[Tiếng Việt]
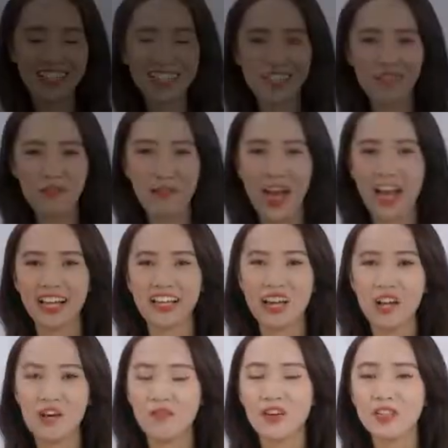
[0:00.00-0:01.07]
Xin chào các bạn,
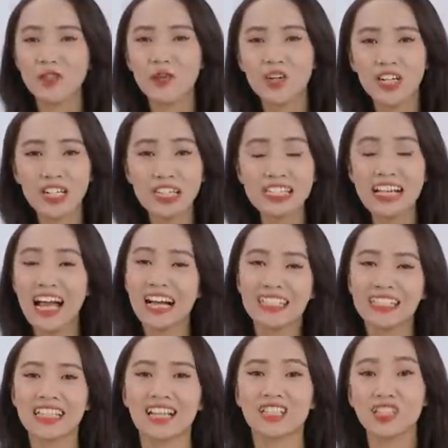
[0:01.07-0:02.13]
với xu hướng
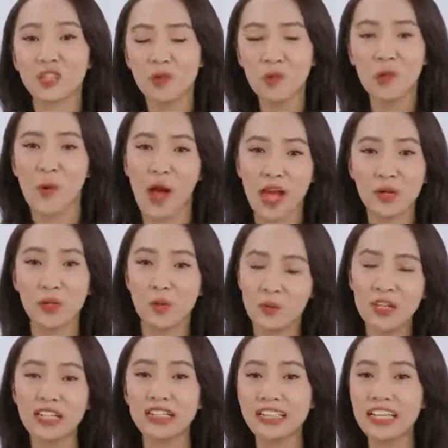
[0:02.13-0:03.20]
ăn sạch sống khỏe cũng
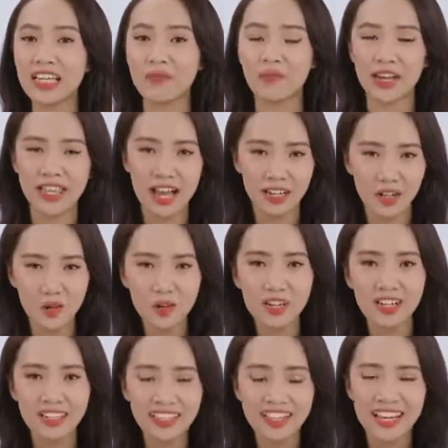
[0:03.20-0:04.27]
như là tiết kiệm thời gian nấu
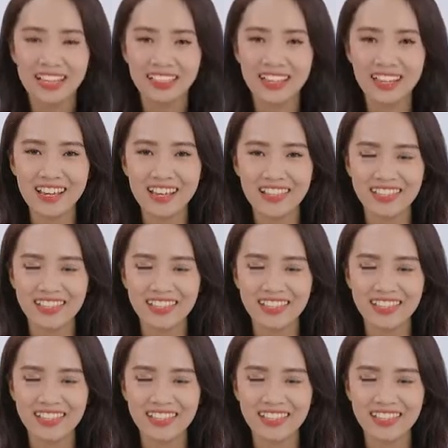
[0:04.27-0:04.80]
nướng thì ờ,